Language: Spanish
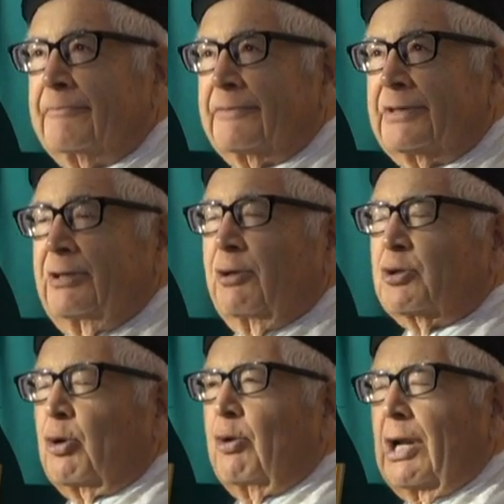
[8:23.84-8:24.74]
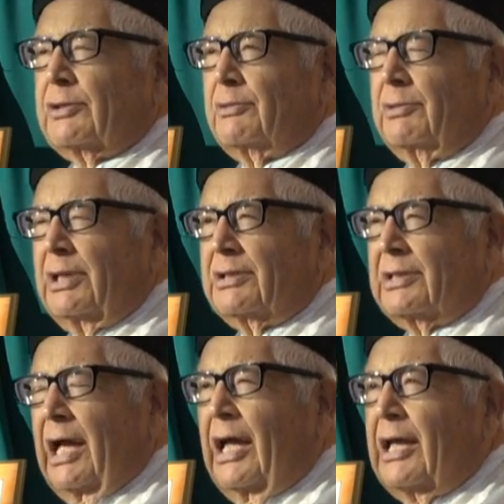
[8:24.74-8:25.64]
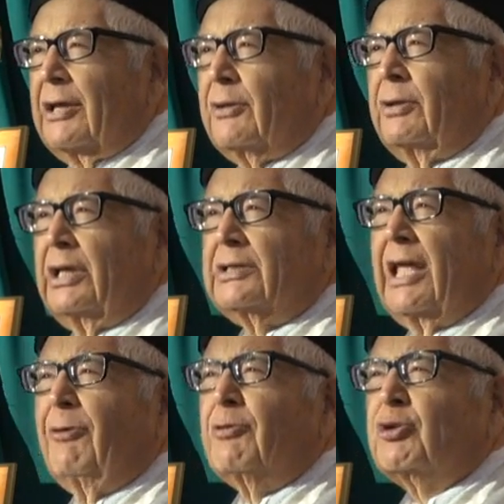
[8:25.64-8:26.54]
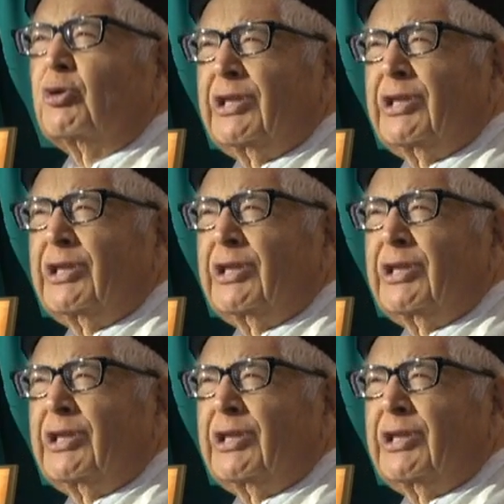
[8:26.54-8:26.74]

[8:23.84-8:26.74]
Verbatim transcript: Si nuestro corazón está donde está nuestro